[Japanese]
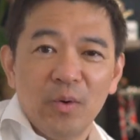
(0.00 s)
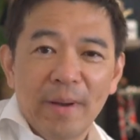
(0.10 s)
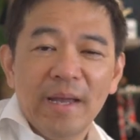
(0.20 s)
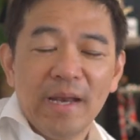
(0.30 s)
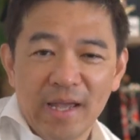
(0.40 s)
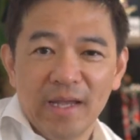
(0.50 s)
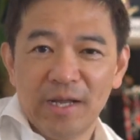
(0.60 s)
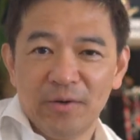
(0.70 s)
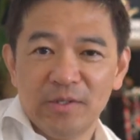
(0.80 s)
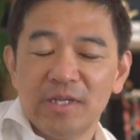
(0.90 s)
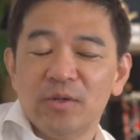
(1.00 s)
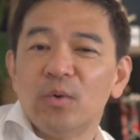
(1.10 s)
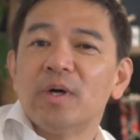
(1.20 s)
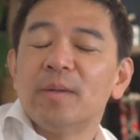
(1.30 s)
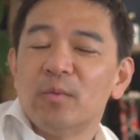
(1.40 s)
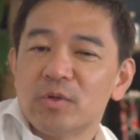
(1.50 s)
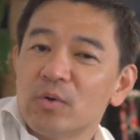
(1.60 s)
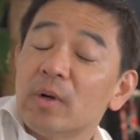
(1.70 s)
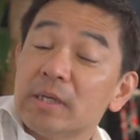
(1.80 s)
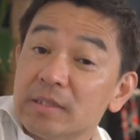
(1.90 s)
前ね、以前の動画でもご
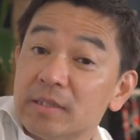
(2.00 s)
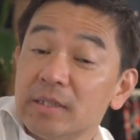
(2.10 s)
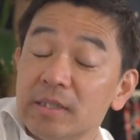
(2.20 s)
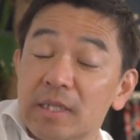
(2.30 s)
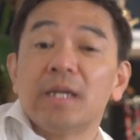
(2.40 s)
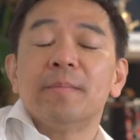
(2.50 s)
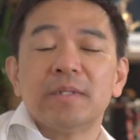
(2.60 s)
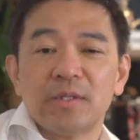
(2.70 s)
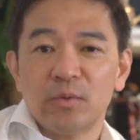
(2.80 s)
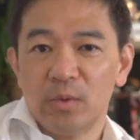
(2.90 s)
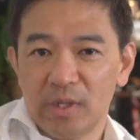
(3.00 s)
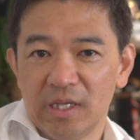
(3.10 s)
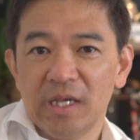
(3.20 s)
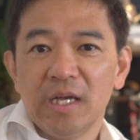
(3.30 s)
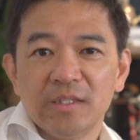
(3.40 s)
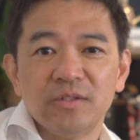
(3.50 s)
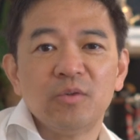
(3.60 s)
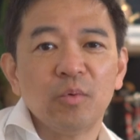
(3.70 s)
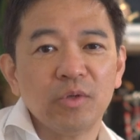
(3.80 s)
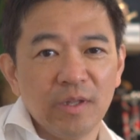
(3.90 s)
紹介させていただきました通り、ずっ
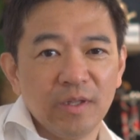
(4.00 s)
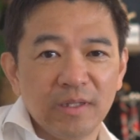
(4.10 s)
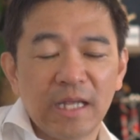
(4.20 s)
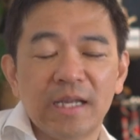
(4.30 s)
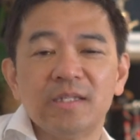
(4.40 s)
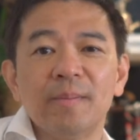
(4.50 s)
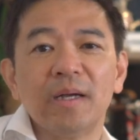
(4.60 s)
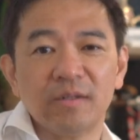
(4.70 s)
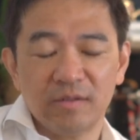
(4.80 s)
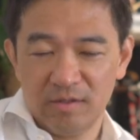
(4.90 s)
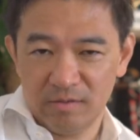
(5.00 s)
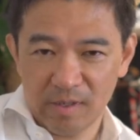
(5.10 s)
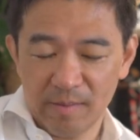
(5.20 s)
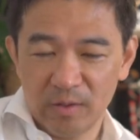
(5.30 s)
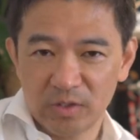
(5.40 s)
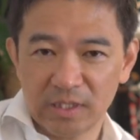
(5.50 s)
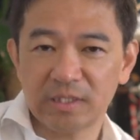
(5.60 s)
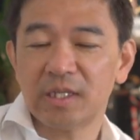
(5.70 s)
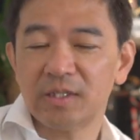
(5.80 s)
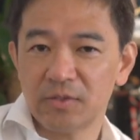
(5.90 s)
と僕ね、ダレスバッグっていうカバンを使っ
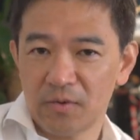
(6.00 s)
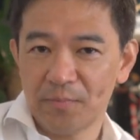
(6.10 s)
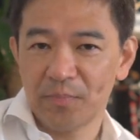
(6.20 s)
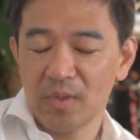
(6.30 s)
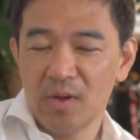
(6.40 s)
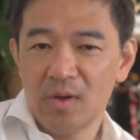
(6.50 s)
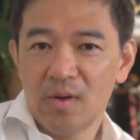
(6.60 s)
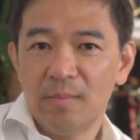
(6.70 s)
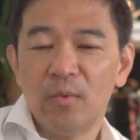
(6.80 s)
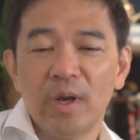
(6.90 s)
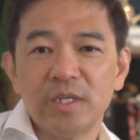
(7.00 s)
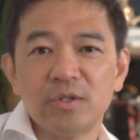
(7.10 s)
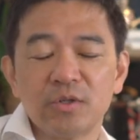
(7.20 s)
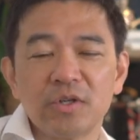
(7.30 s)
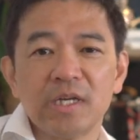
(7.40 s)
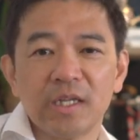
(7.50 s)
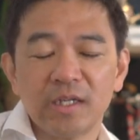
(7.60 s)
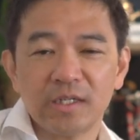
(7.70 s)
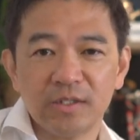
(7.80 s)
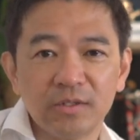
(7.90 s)
てたんですよ。もうね、司法書士になっ
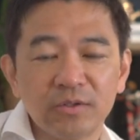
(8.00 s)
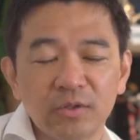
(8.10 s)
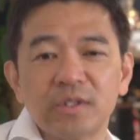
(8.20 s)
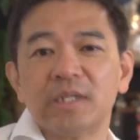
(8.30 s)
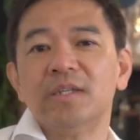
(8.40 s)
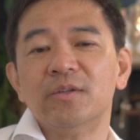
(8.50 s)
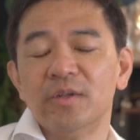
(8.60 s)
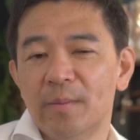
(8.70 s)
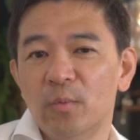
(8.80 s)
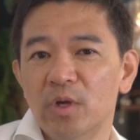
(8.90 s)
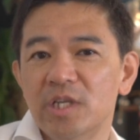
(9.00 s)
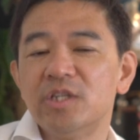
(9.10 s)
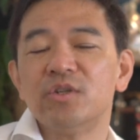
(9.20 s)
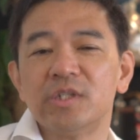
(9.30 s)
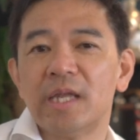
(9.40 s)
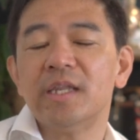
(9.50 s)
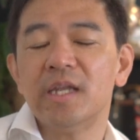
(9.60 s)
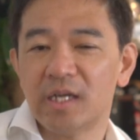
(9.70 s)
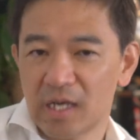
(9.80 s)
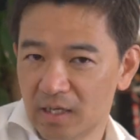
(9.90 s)
てからずっと使ってるので、もう23
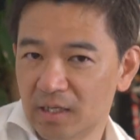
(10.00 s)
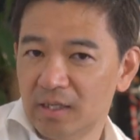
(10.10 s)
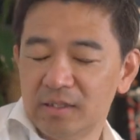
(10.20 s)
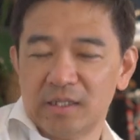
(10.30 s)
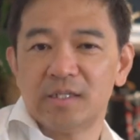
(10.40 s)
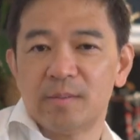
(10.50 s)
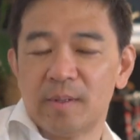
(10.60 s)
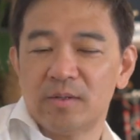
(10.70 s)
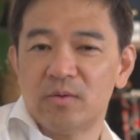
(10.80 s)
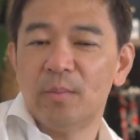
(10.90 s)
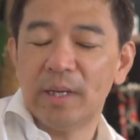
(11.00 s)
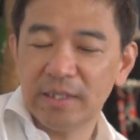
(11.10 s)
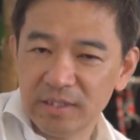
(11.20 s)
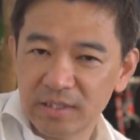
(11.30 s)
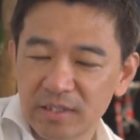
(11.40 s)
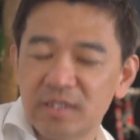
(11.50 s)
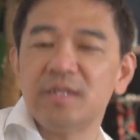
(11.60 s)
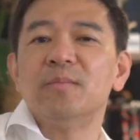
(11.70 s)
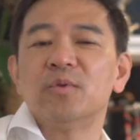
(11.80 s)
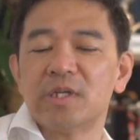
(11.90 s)
年間ダレスバッグを毎
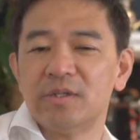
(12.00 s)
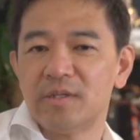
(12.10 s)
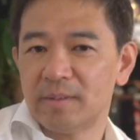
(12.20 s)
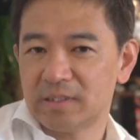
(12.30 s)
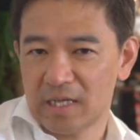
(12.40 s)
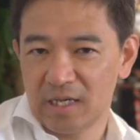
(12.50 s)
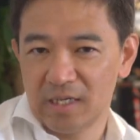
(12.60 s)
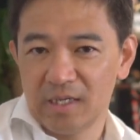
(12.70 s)
日持ち歩いてました。